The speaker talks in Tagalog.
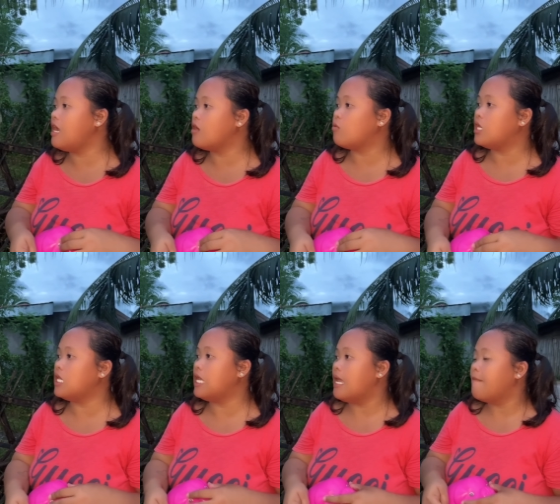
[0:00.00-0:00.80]

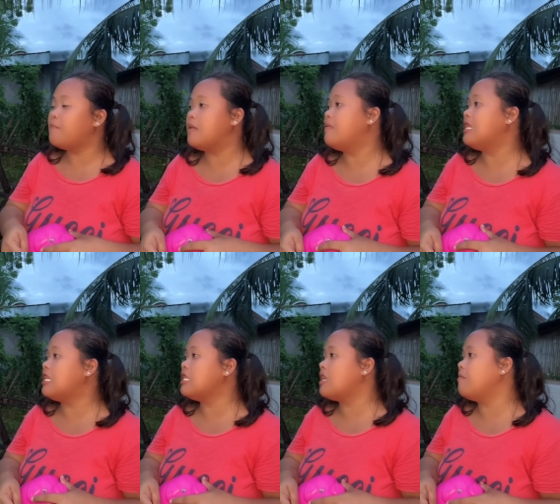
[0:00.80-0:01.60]
Queenie. Bibili
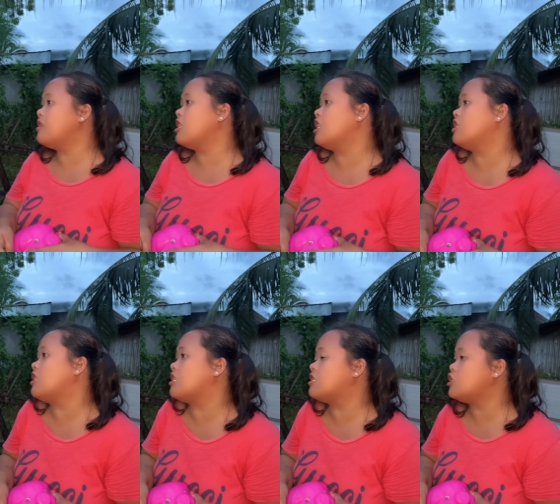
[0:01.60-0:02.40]
rin kami ng
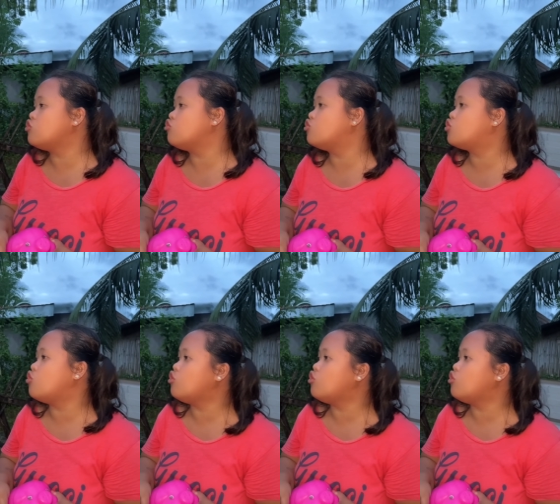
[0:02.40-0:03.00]
ganyan ni Junjun.